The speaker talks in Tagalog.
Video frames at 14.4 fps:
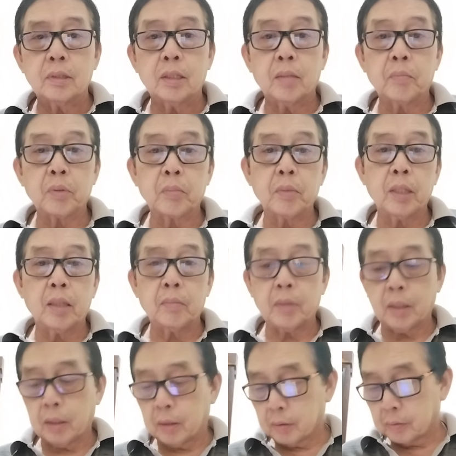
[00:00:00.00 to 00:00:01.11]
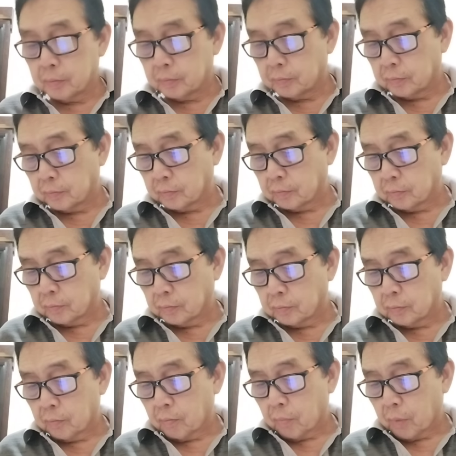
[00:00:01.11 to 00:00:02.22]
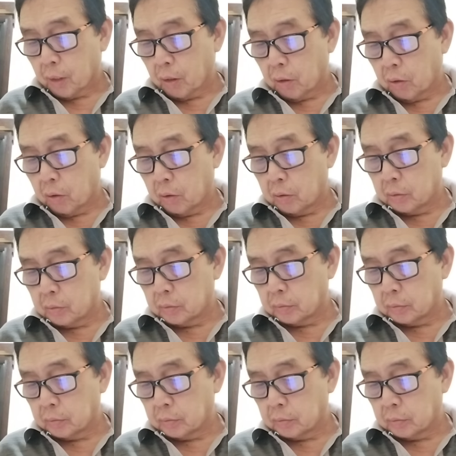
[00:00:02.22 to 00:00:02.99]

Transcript: ng problema eh. O,